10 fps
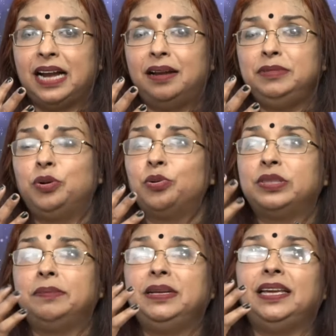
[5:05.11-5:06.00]
আমি
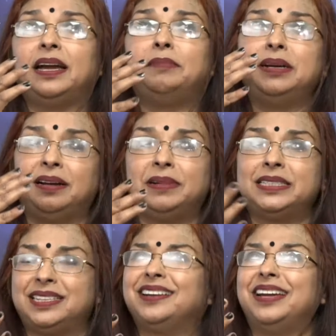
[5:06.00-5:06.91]
করতাম কি আমার
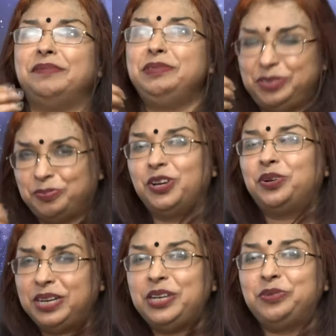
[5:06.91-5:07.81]
বাচ্চাকে আমি মনে
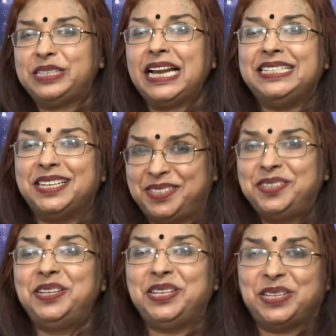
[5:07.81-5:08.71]
করি একটু চাইল্ড
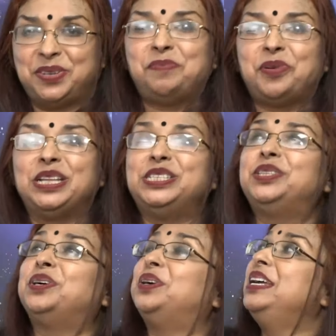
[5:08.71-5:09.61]
সেক্রেটারি একটু পড়েছি
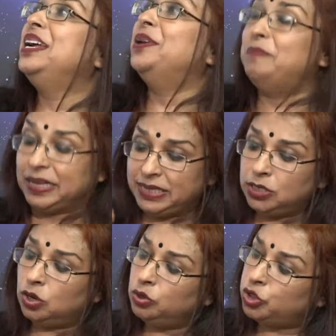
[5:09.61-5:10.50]
তো বাচ্চাটা
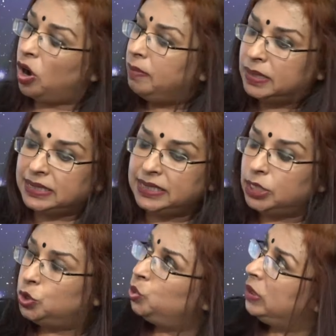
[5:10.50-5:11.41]
যখন ছয় মাসে সে
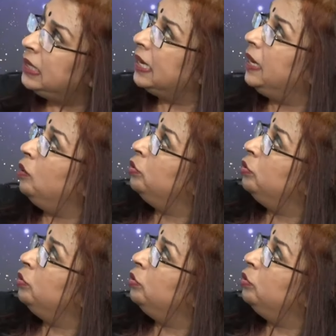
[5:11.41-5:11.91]
শুয়ে থাকে ও